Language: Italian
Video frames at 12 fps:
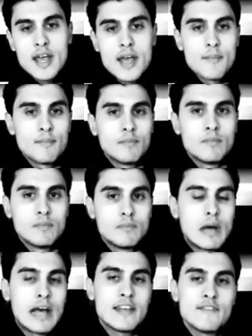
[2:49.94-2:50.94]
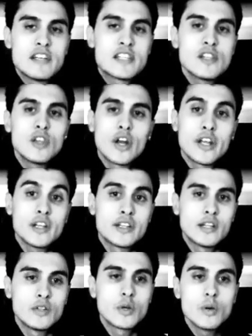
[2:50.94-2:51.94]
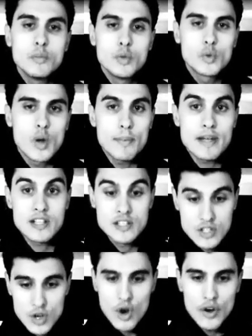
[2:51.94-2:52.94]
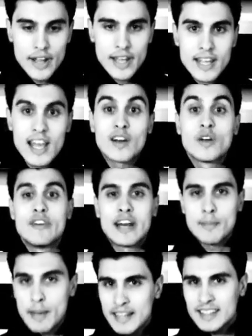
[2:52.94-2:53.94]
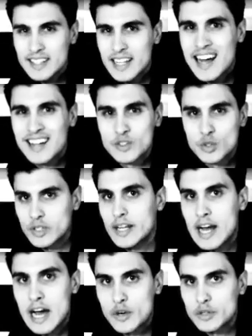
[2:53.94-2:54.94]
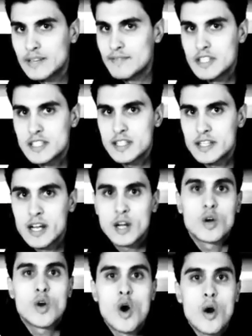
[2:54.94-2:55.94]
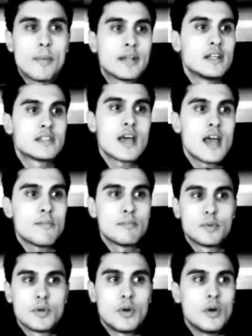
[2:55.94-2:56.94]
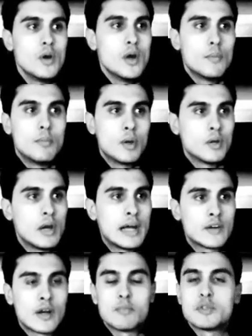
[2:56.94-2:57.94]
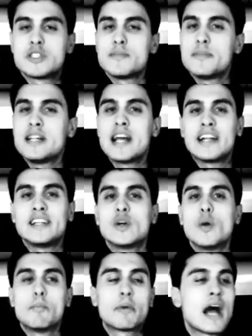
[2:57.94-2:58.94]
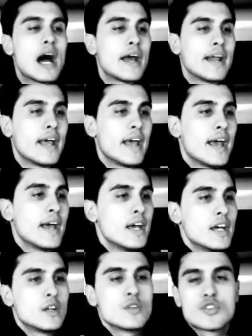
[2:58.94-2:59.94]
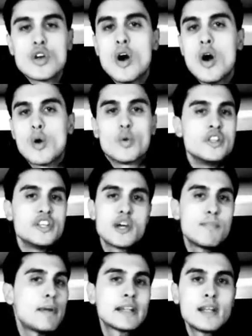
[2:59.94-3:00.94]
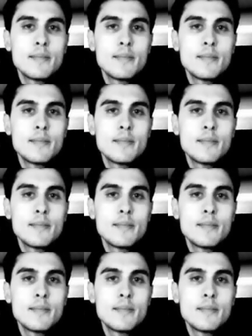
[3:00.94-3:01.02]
E, ehm, ma investitori intendo comunque persone che hanno veramente tanto denaro da investire, come ad esempio hanno la possibilità di comprare, non so, 15